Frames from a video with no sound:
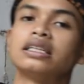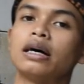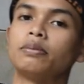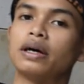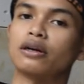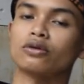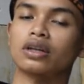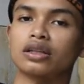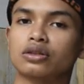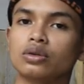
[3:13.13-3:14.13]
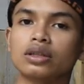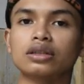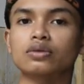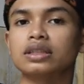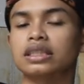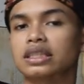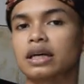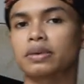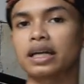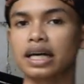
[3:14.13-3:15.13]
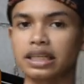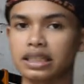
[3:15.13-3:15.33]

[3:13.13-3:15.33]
yang baru terjun ke dunia senapan